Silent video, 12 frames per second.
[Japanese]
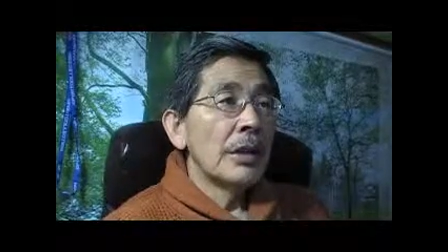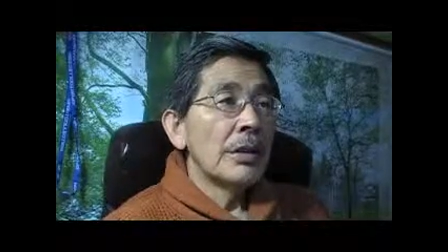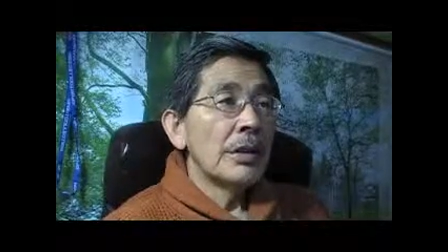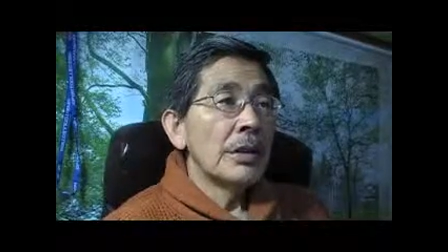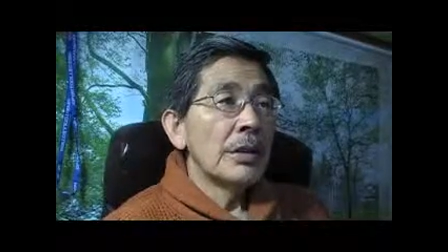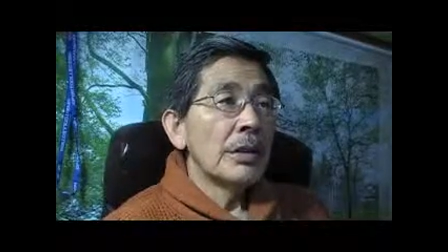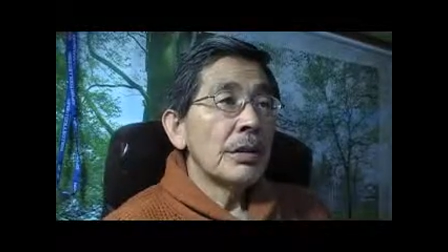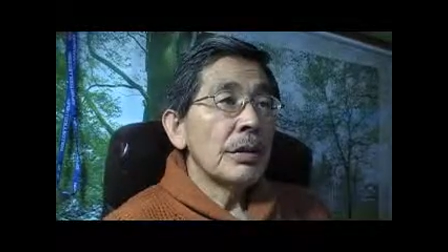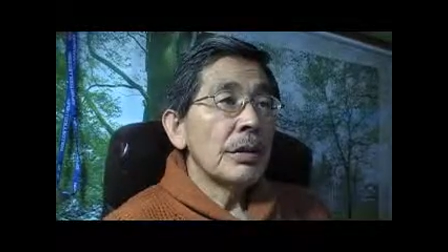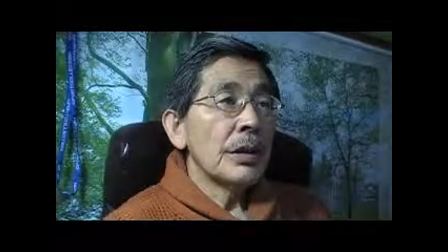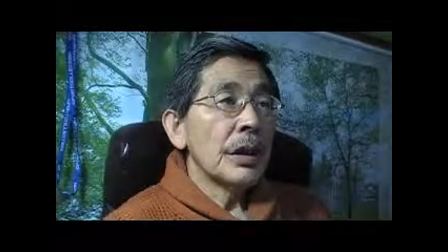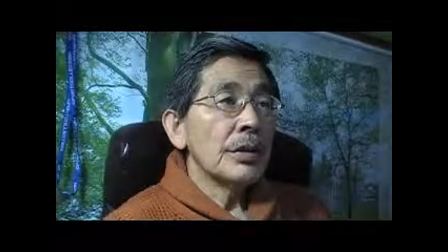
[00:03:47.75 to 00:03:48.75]

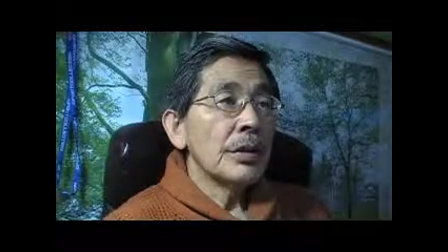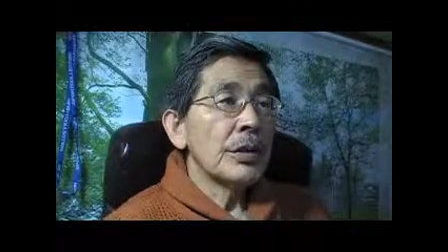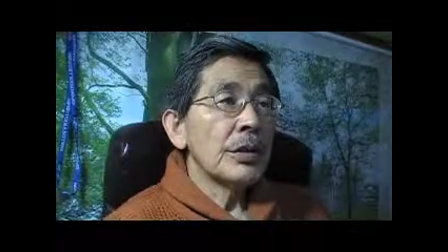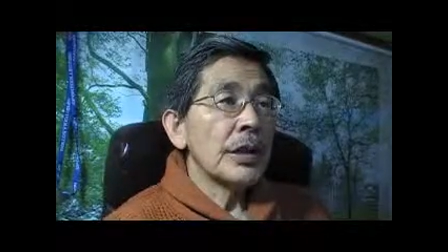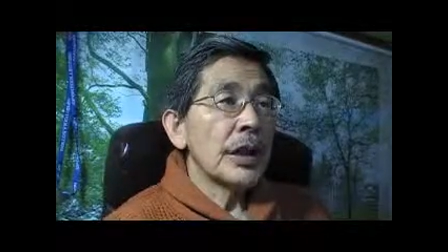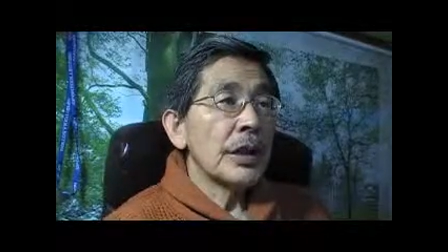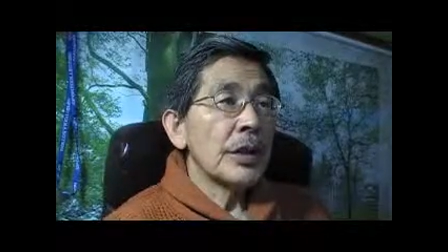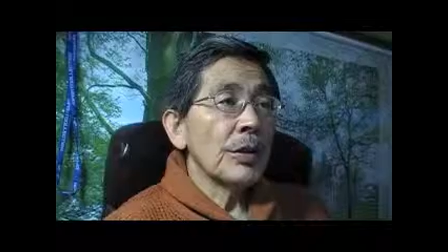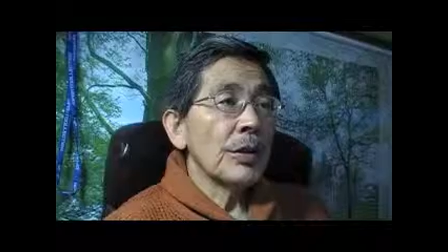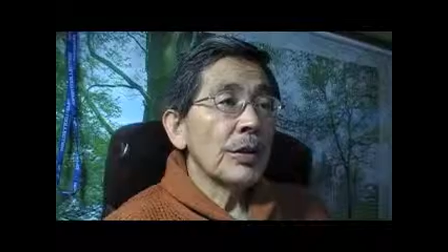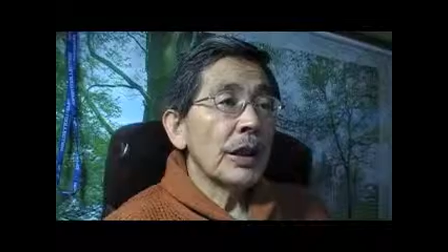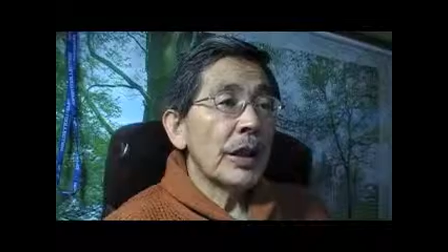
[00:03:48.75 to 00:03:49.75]
フロイトが喪失であった
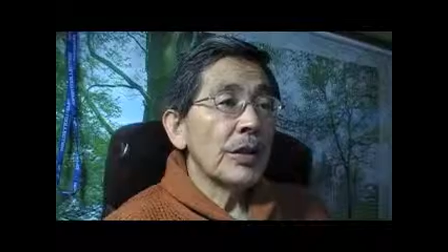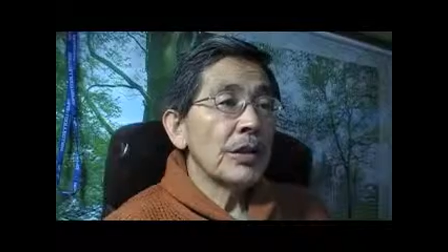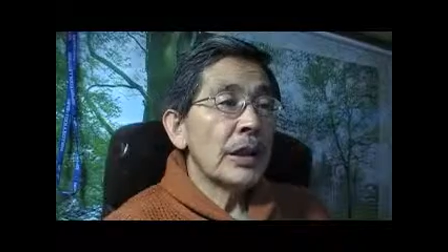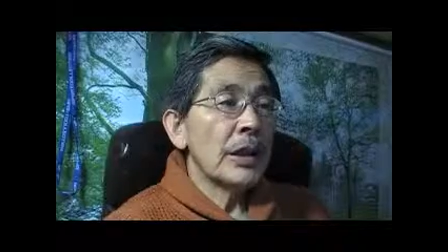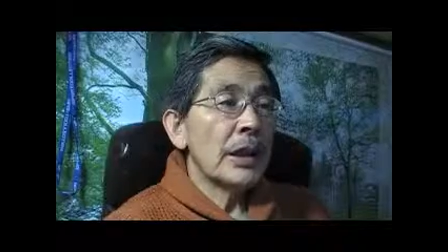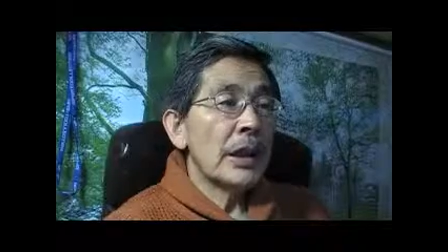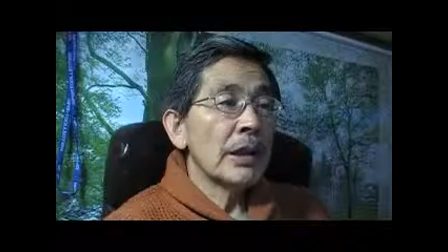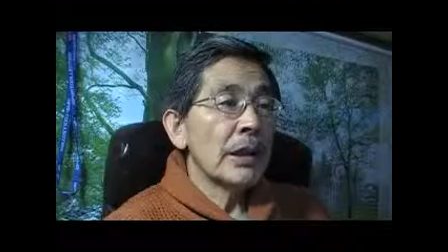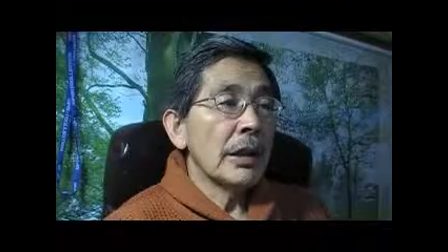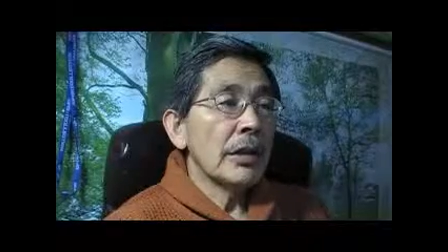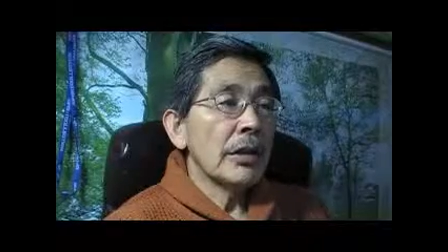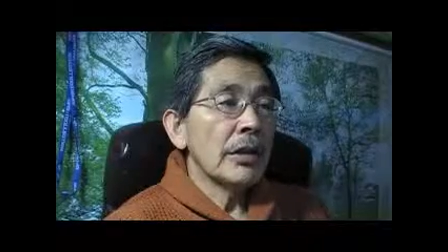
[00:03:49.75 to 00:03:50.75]
ことを疑う人はいな
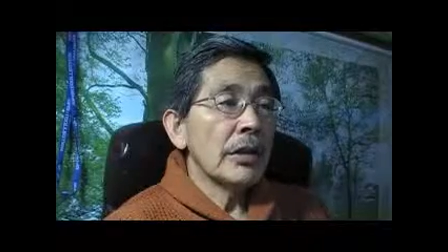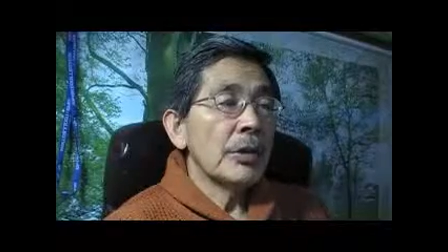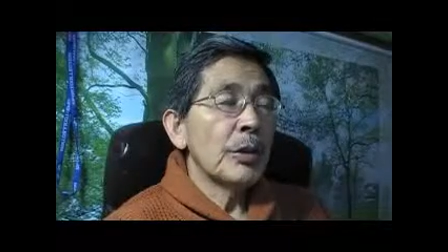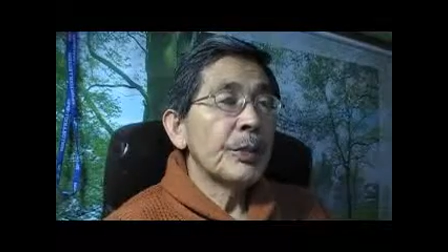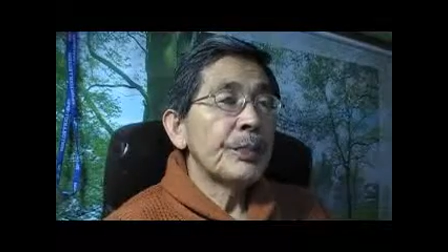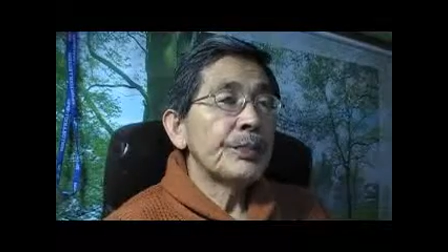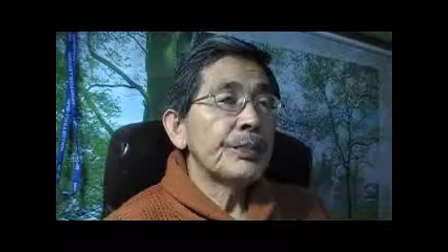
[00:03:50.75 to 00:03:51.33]
いわけですけども